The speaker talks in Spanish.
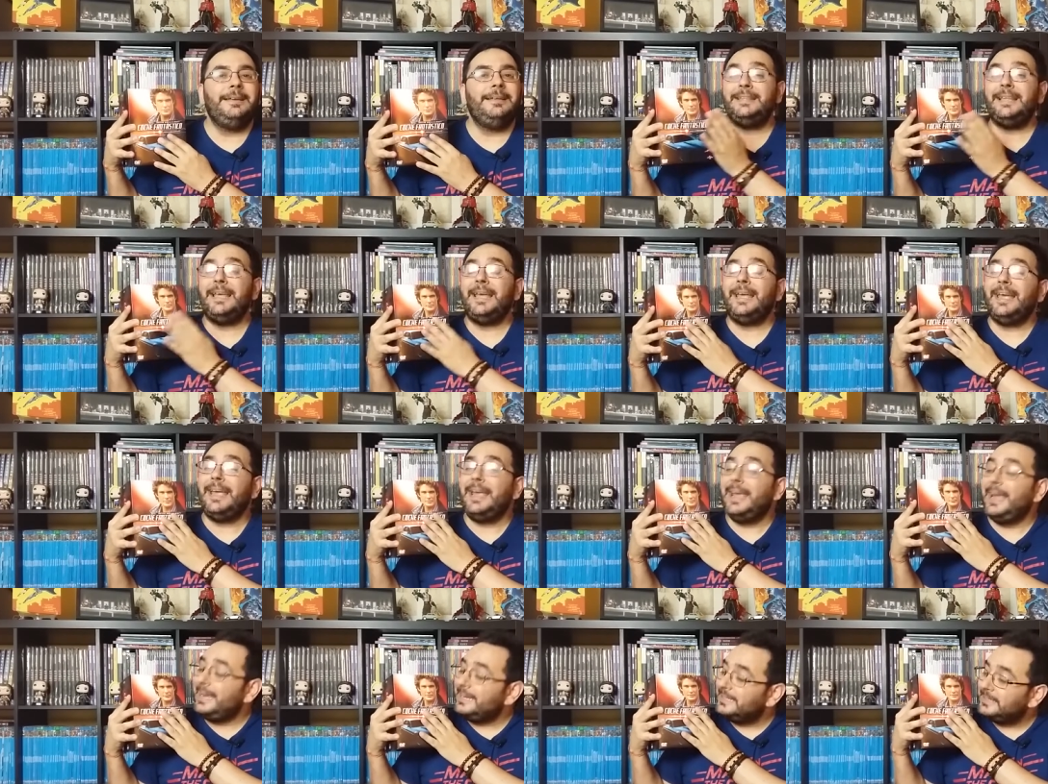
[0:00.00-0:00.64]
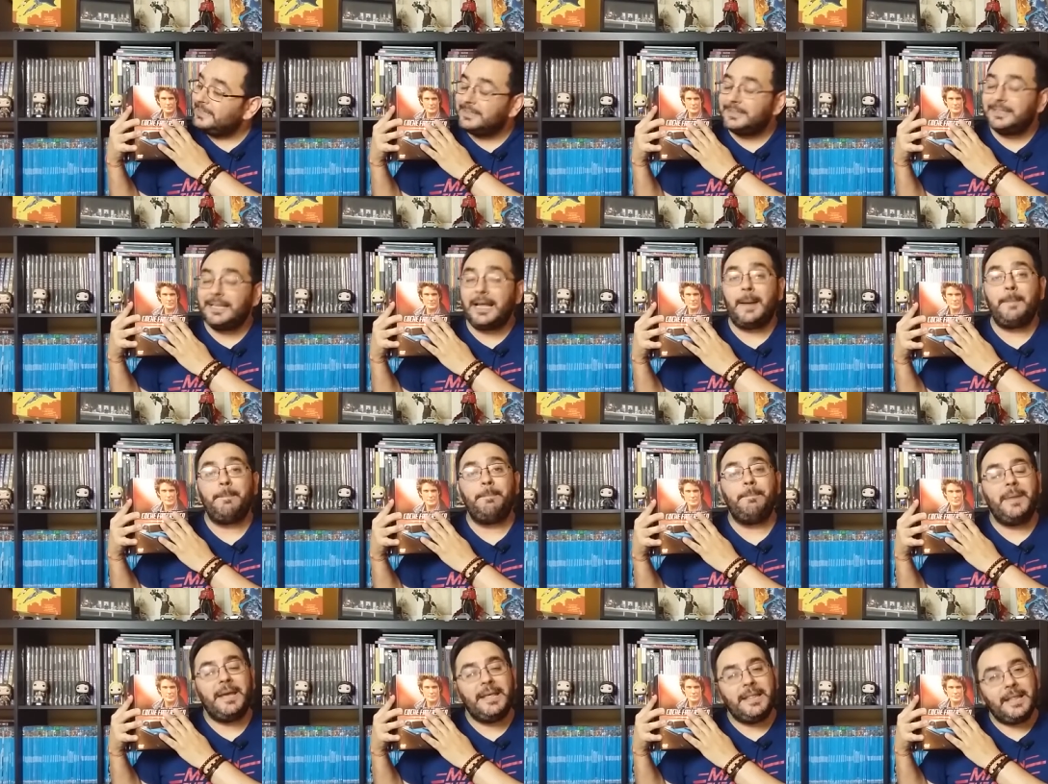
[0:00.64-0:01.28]
de
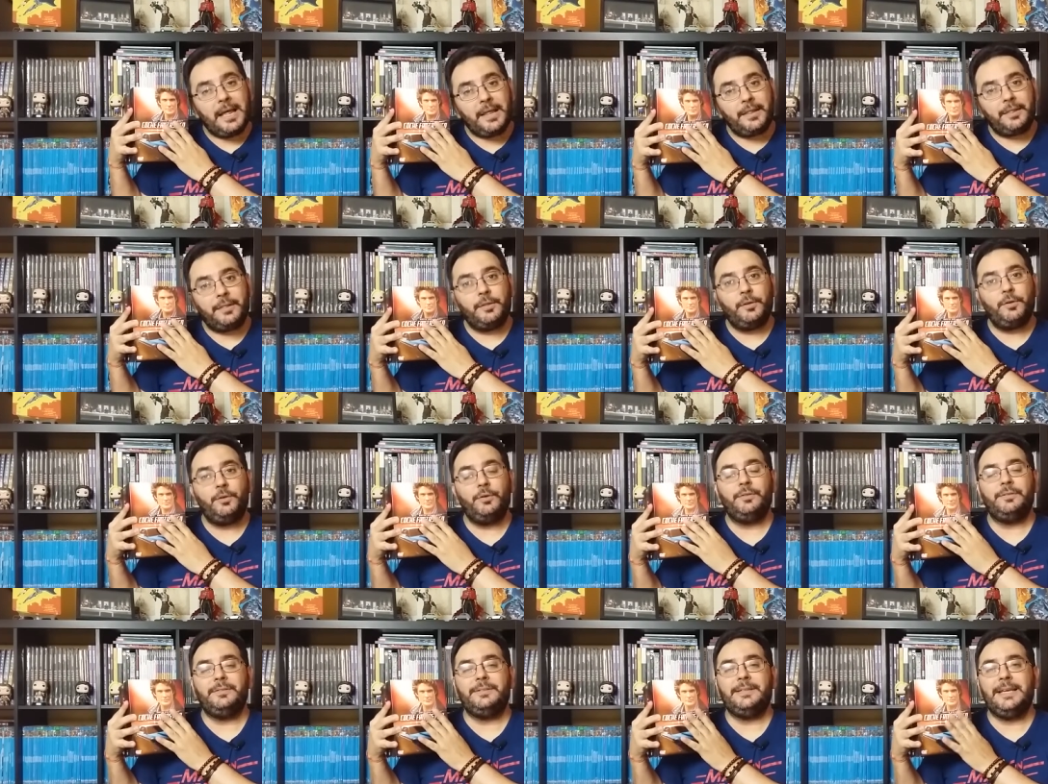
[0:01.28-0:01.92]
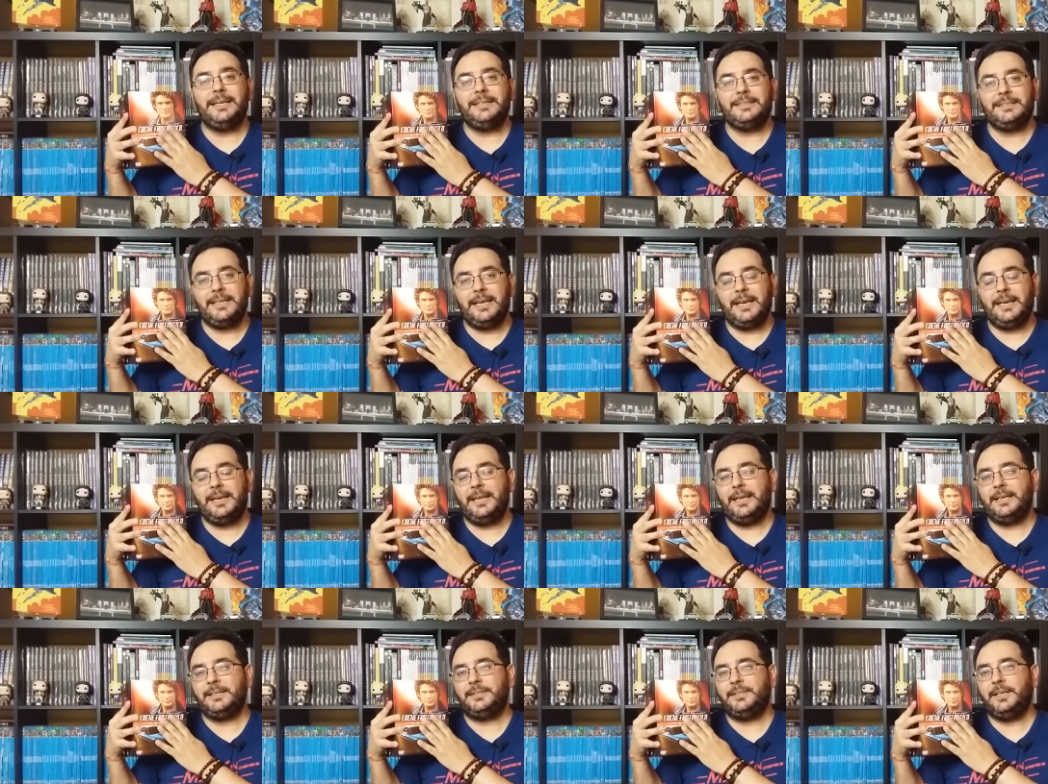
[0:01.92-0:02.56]
esta pedazo de
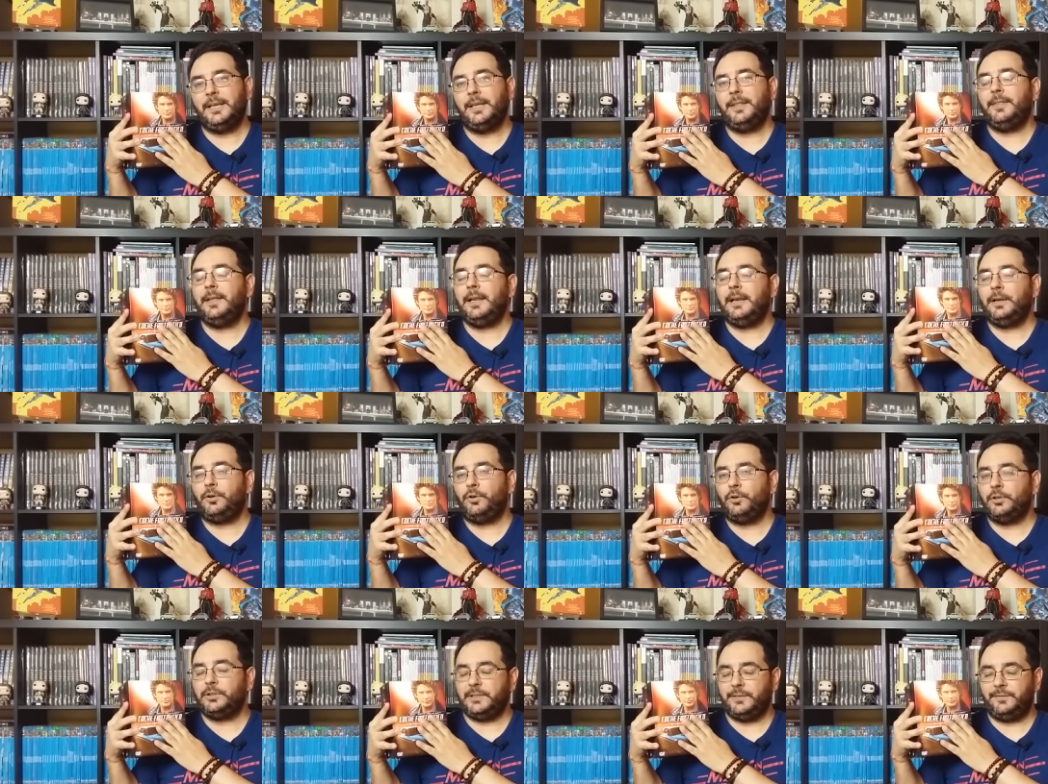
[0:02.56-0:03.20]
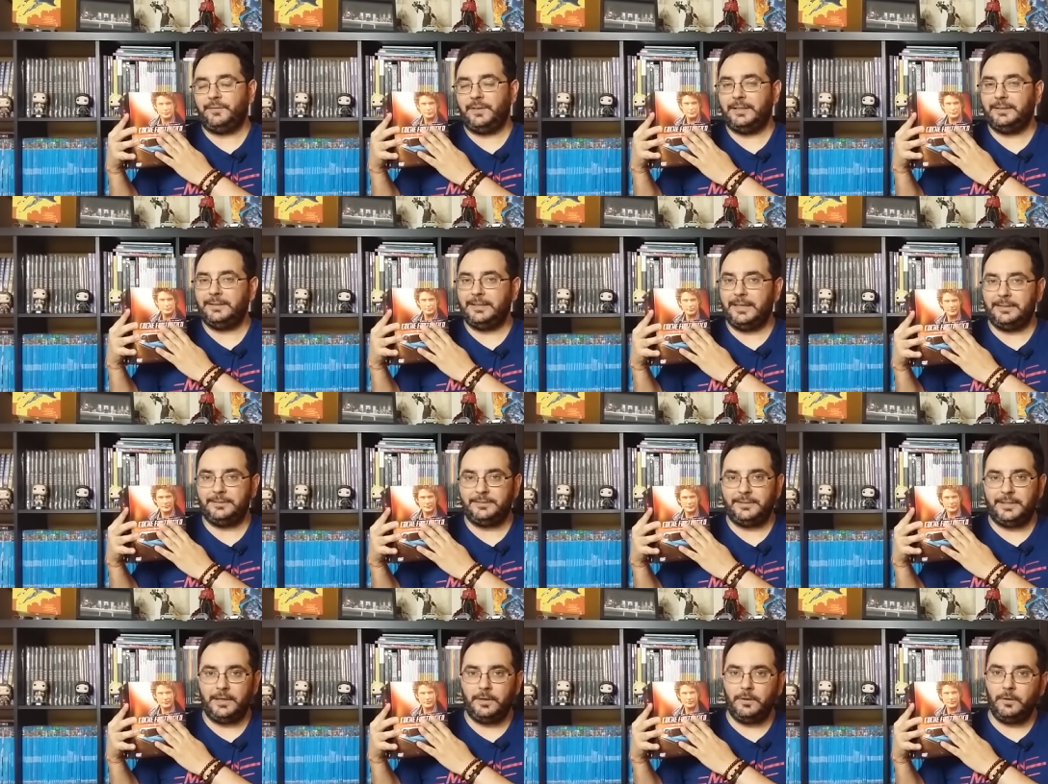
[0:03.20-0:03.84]
serie, sí, del coche
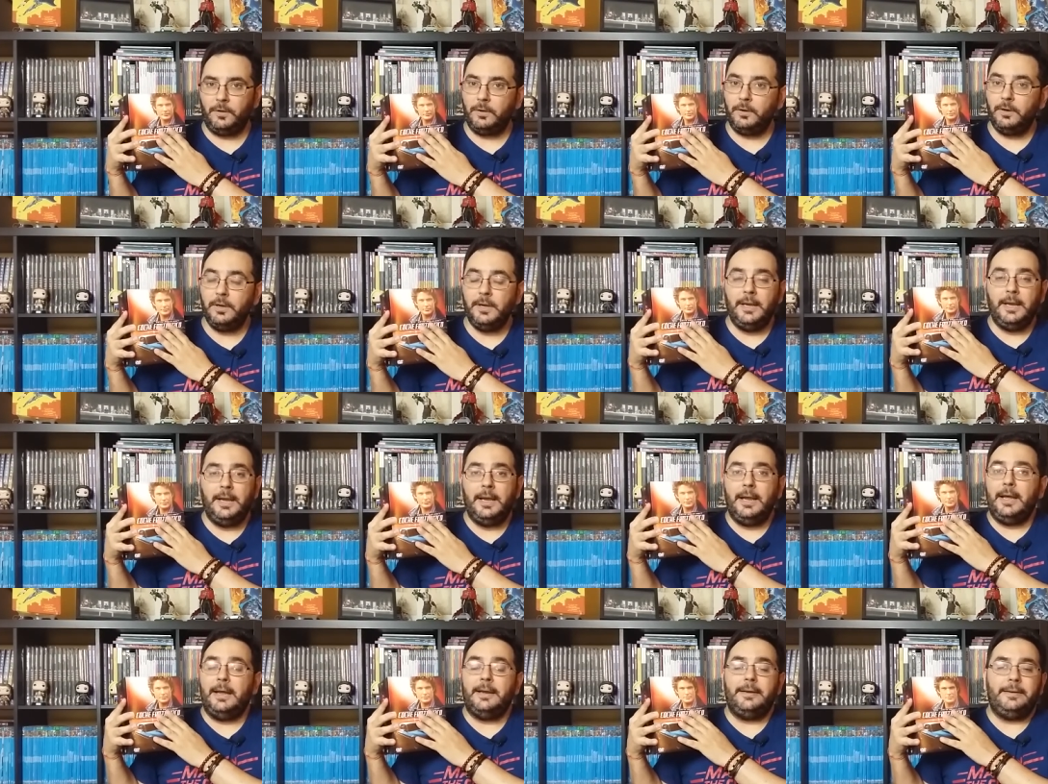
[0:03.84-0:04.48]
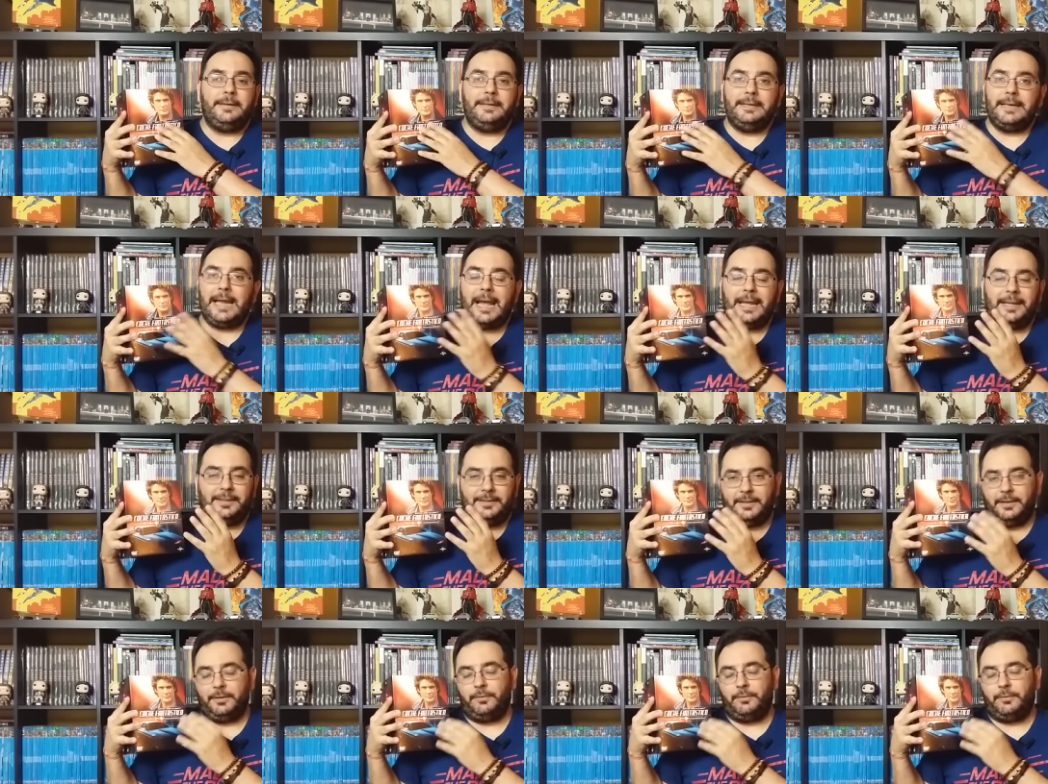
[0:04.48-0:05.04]
fantástico, Knight